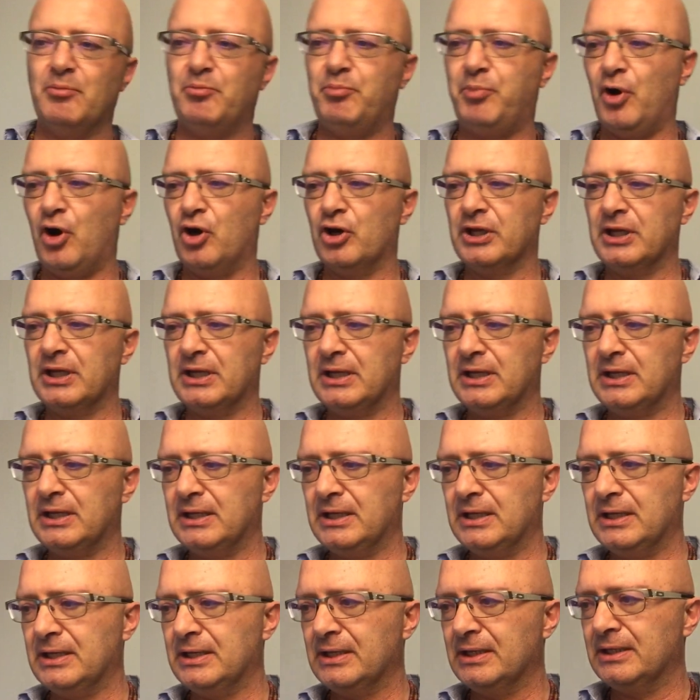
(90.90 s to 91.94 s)

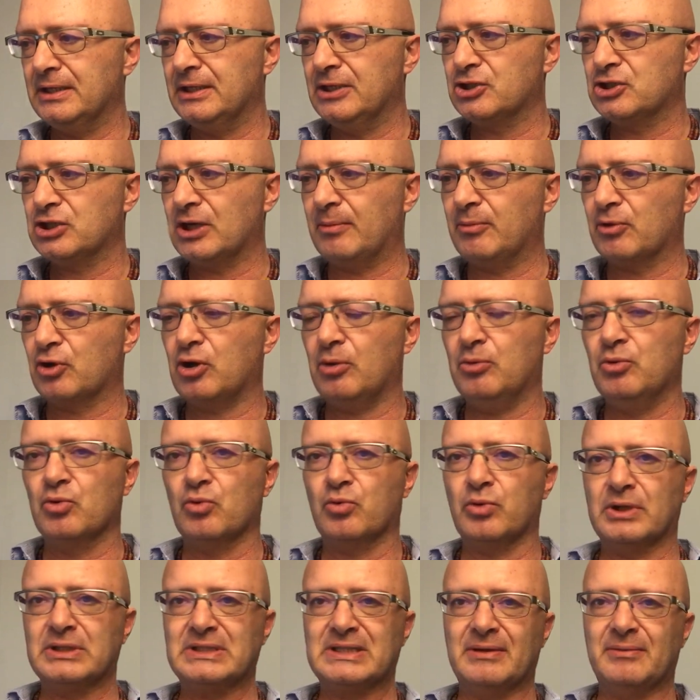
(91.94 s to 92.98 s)
poi diciamo
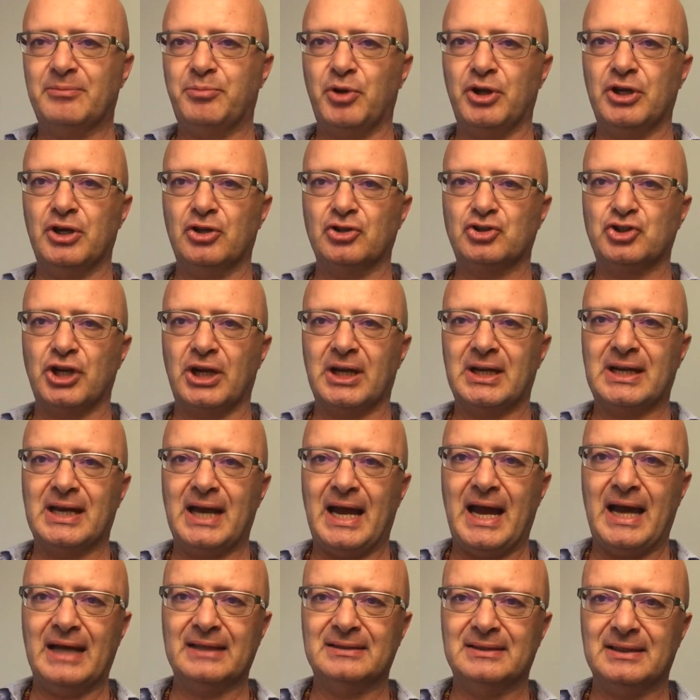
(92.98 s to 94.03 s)
comunque se poi lo
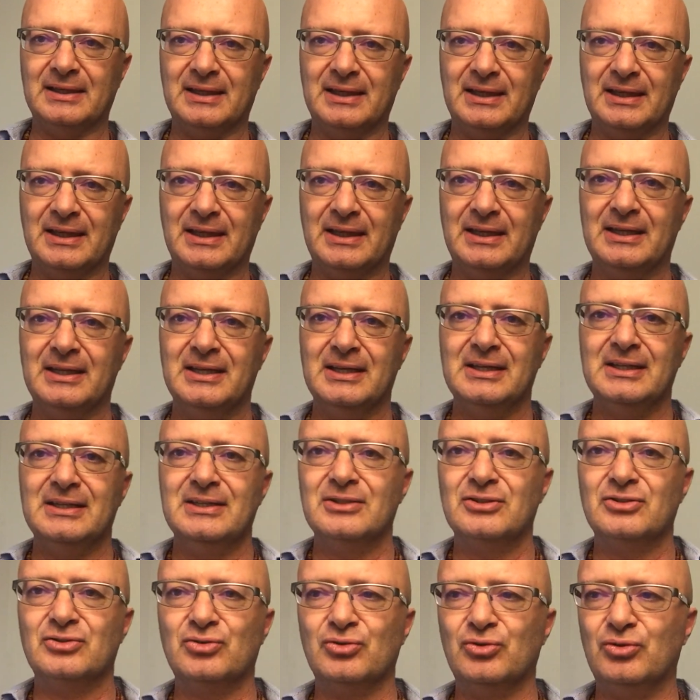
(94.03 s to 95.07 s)
cercate
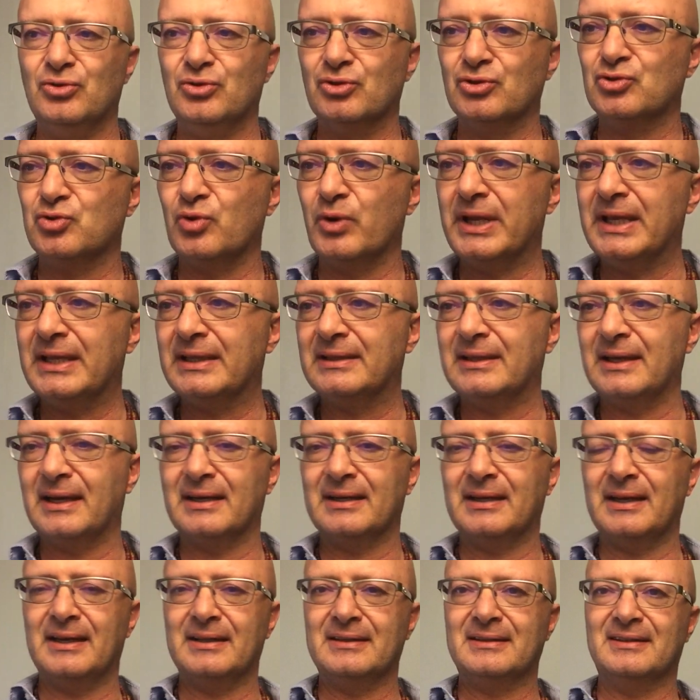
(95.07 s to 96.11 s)
su, su
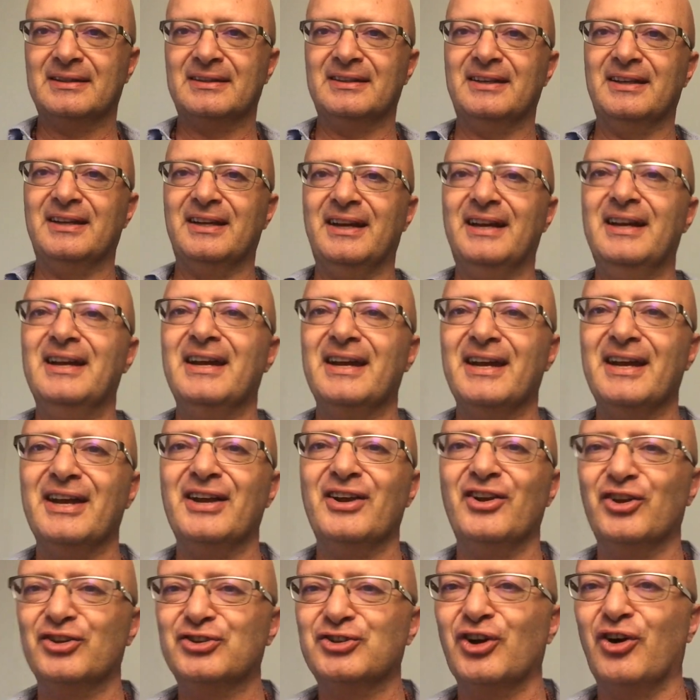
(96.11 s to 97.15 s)
internet eh,
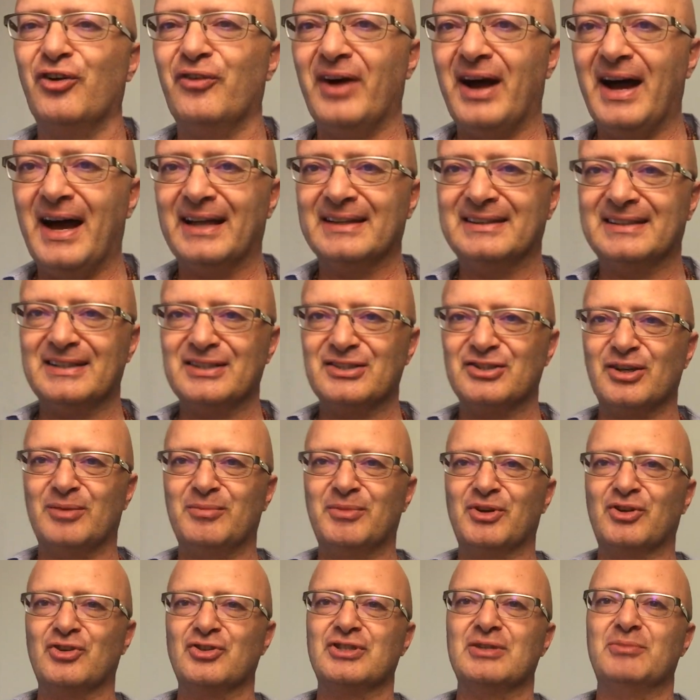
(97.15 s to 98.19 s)
lo trovate,
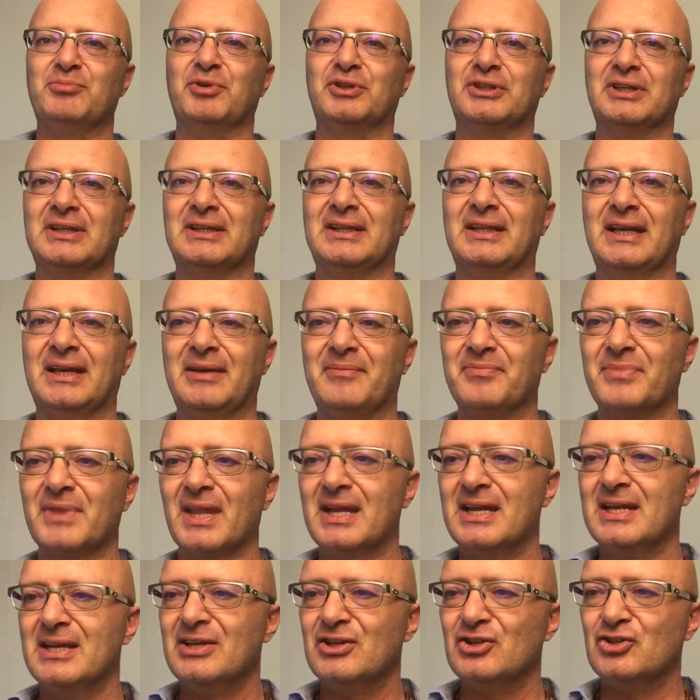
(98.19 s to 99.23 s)
insomma, così potete
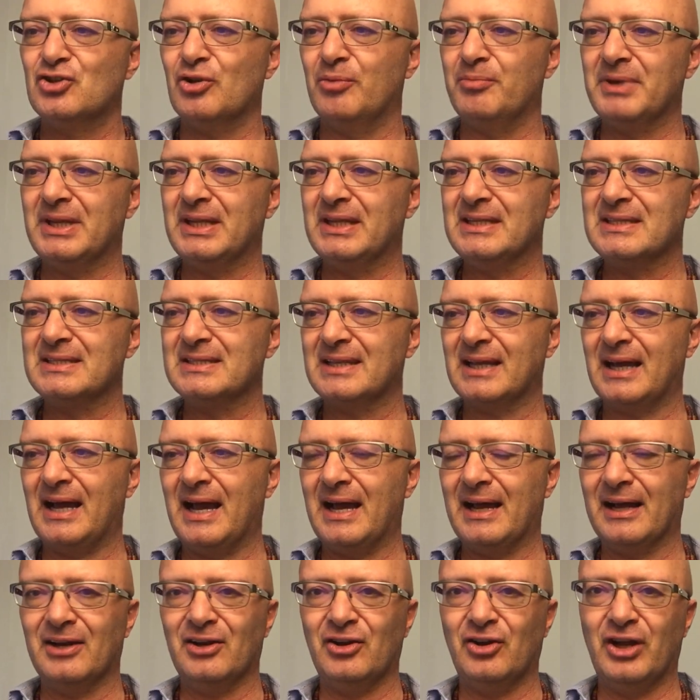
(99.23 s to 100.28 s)

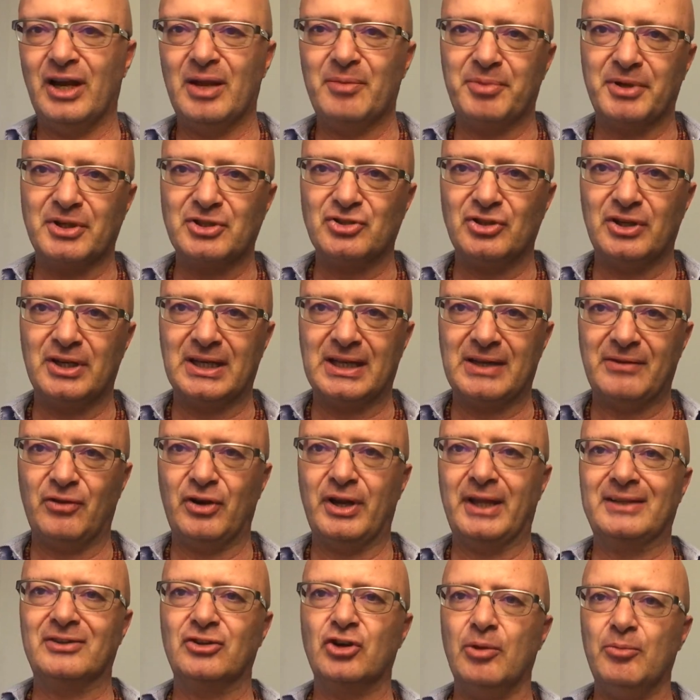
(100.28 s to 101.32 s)
somministrarlo alle persone che
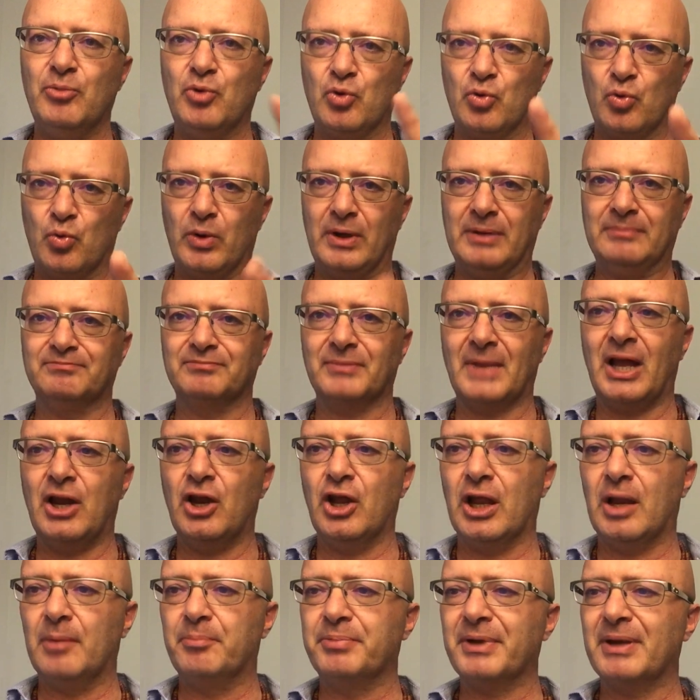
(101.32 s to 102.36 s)
volete. Comunque,
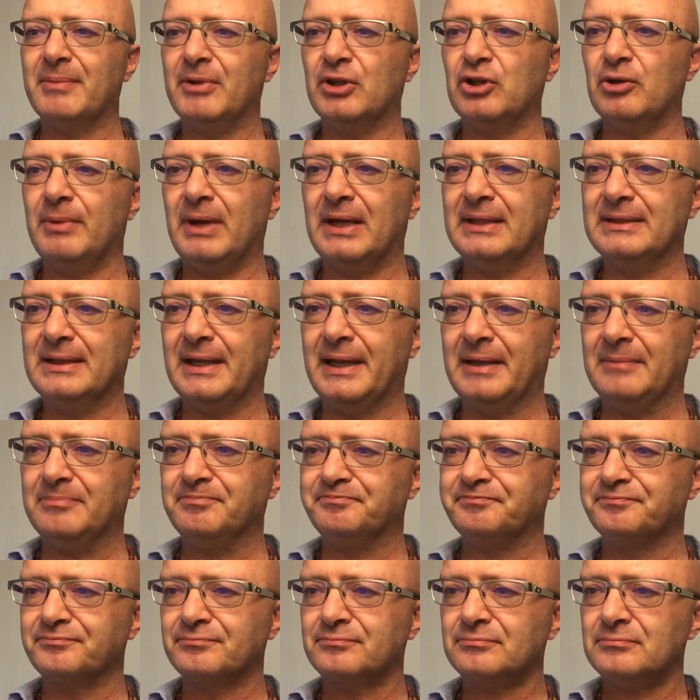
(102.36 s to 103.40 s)
allora, prima domanda
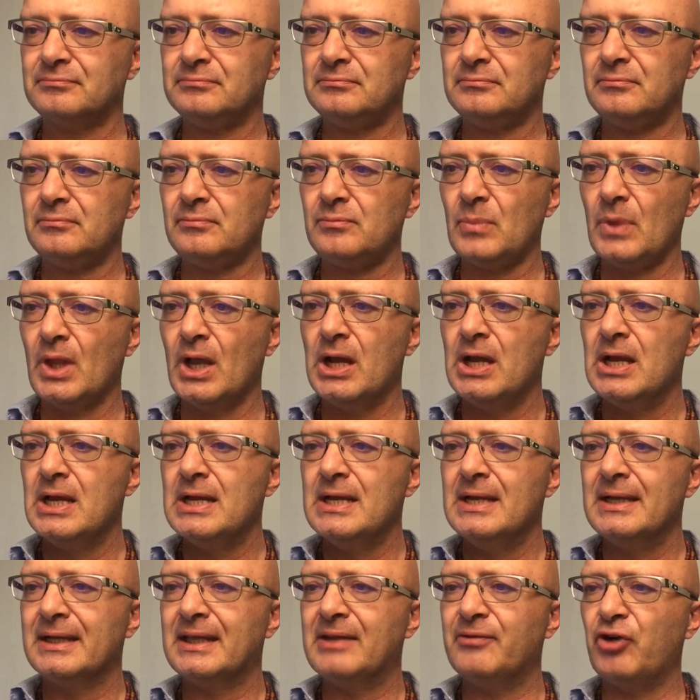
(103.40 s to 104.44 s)
è,
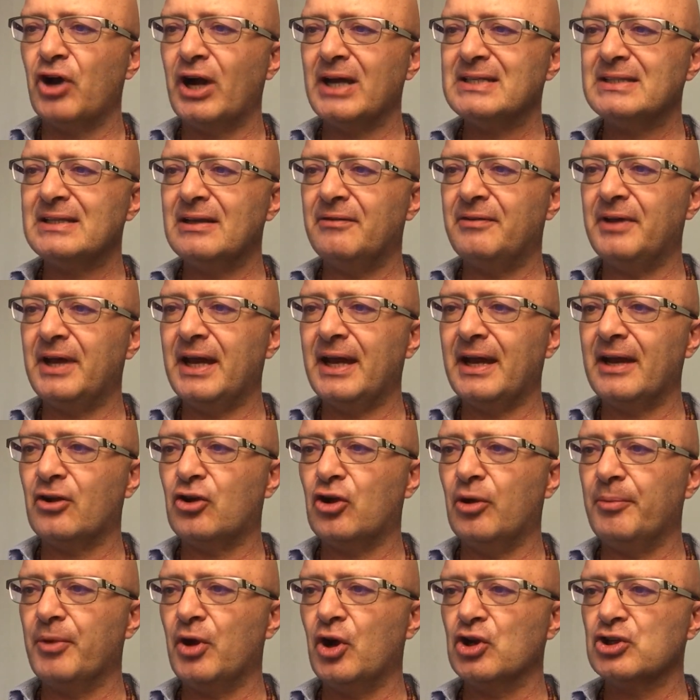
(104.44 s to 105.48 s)
chi vorreste avere
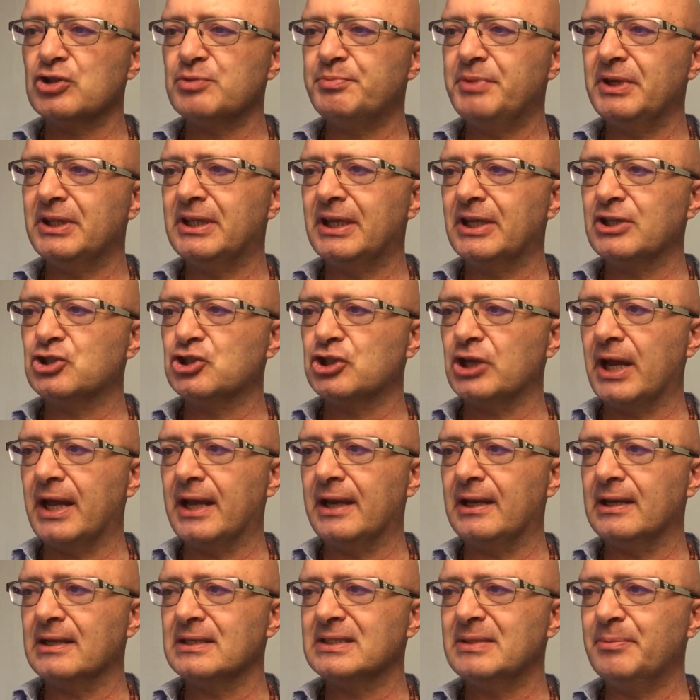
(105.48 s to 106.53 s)
come ospite a
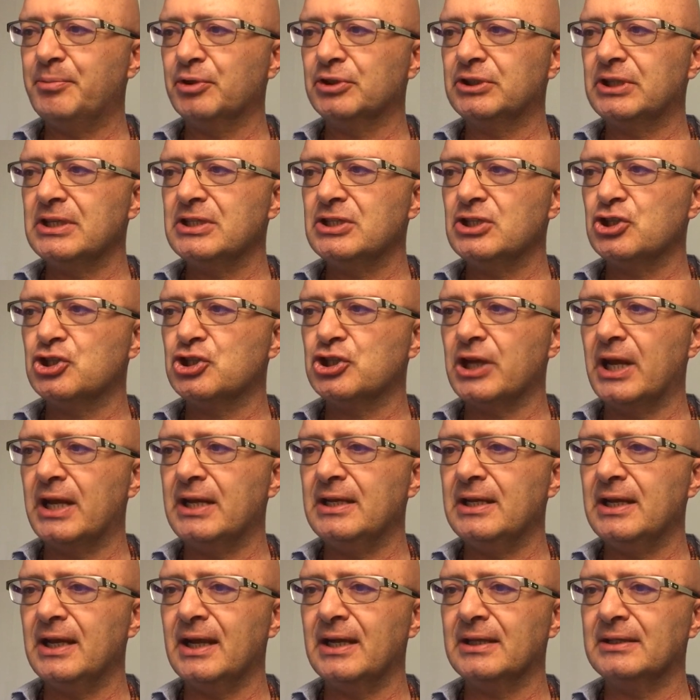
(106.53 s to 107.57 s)
cena se potessi
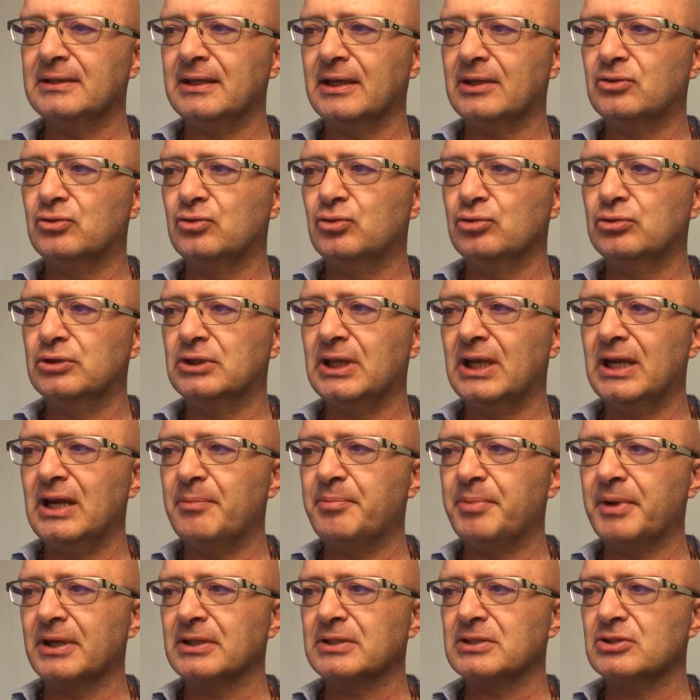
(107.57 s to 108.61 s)
scegliere tra tutte le
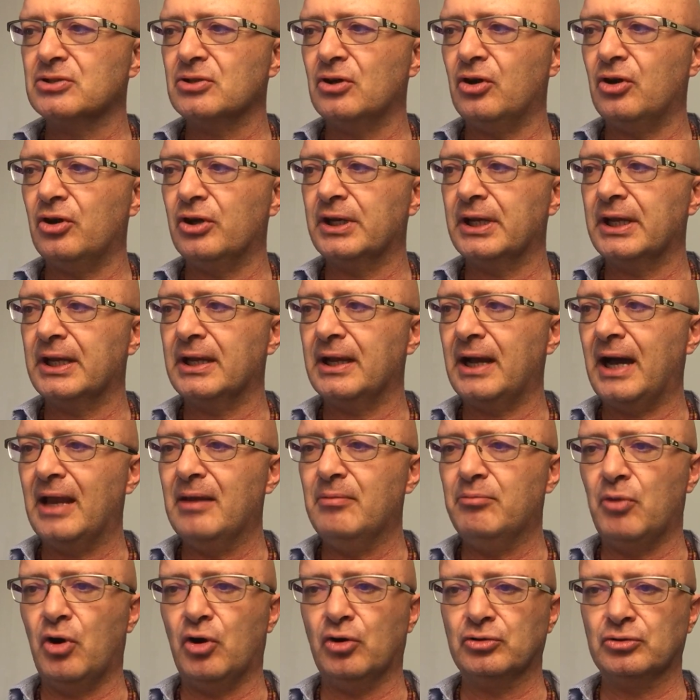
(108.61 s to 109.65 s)
persone
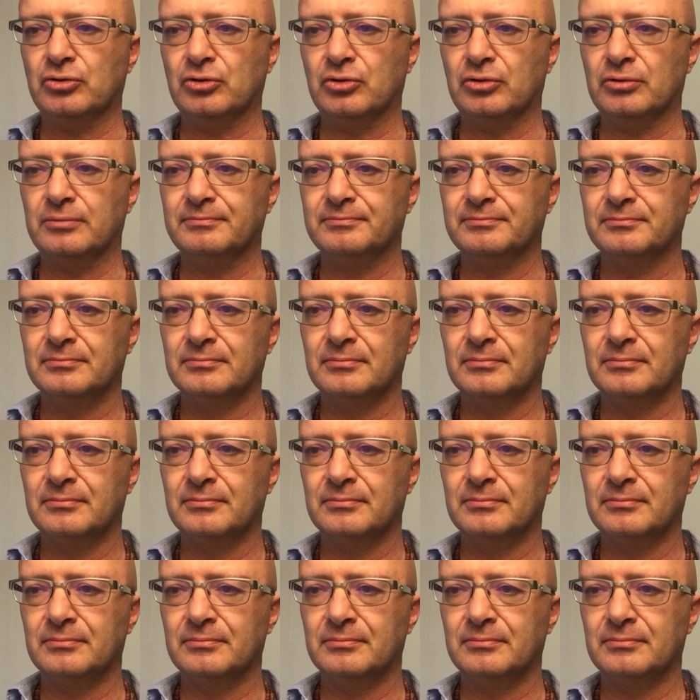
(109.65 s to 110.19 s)
al mondo?